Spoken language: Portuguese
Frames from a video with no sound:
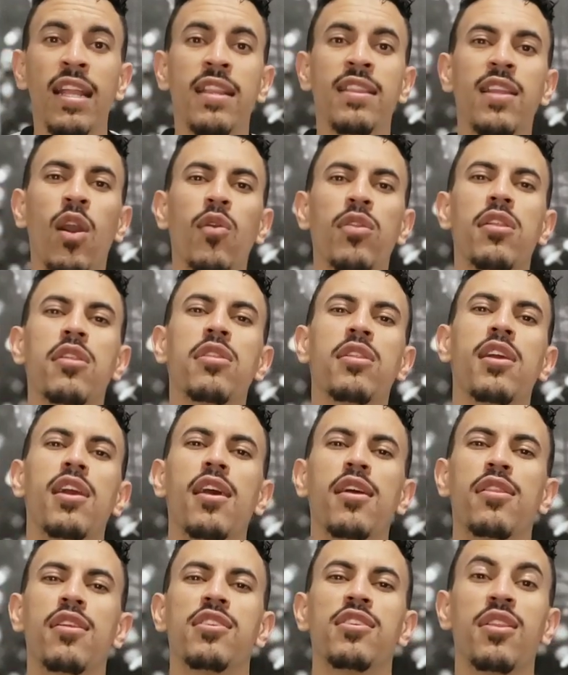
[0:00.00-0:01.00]
Não se
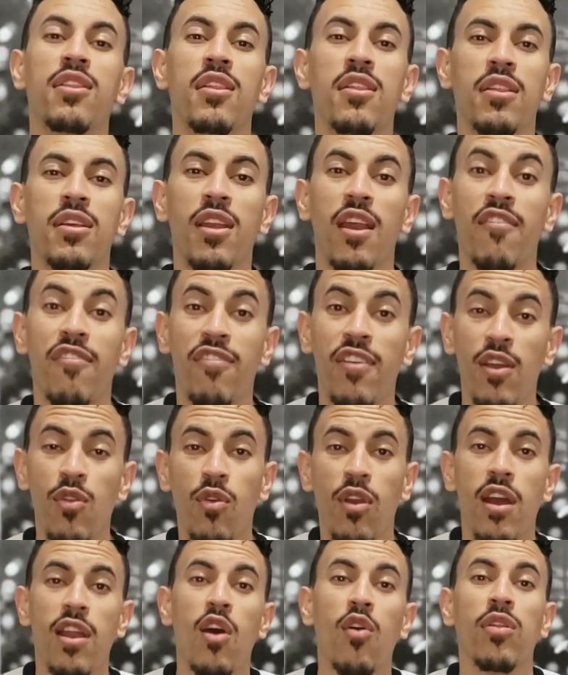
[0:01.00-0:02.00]
esqueça de se inscrever no
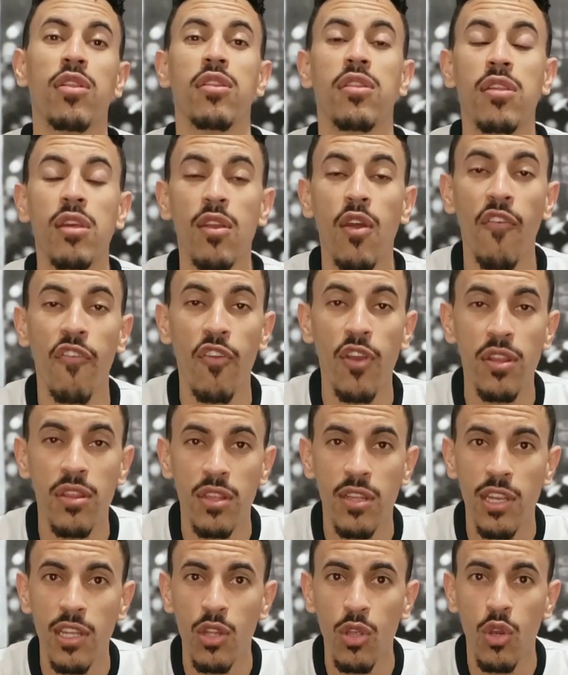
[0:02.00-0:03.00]
canal se não for
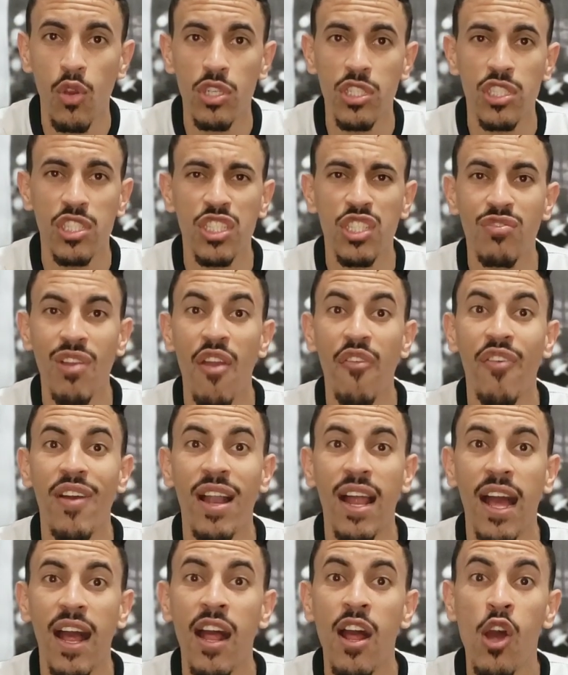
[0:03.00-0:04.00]
inscrito, que hoje a gente vai
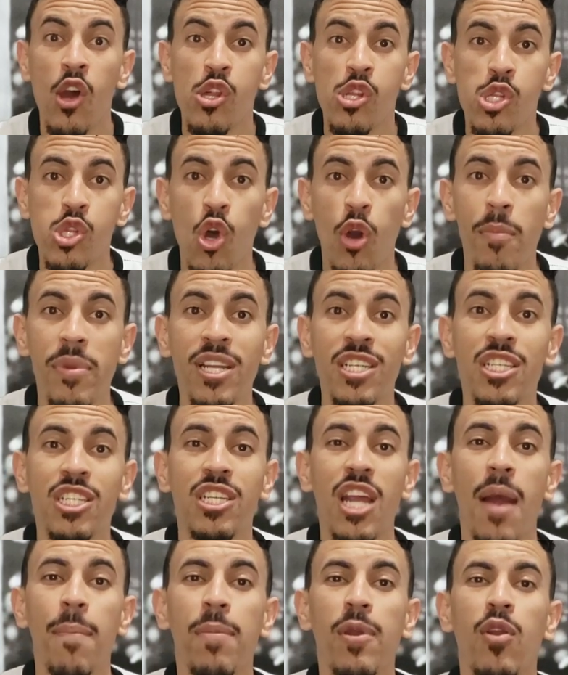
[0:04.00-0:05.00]
falar sobre
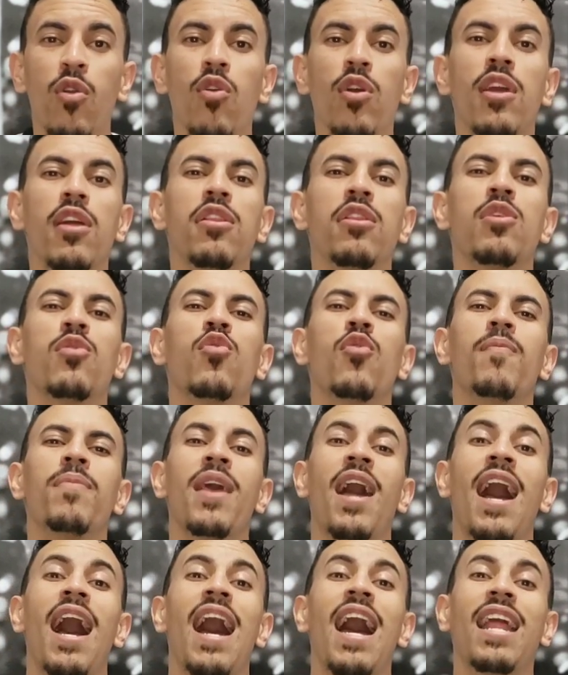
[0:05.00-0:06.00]
Chapecoense 1,
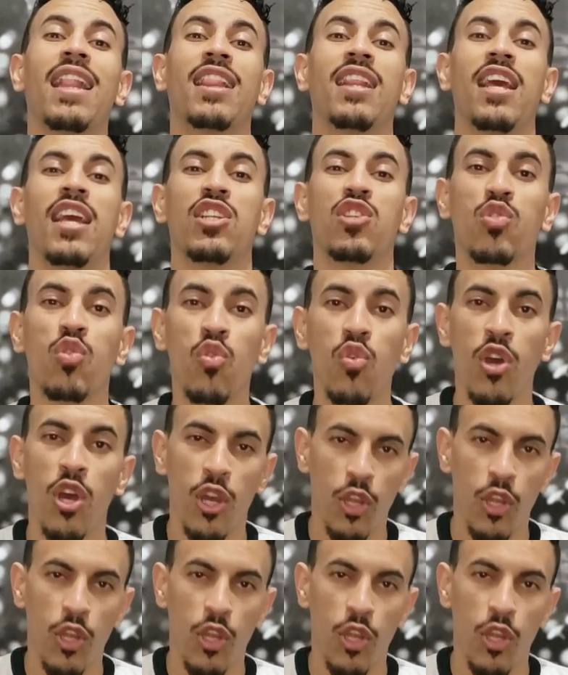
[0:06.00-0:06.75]
Atlético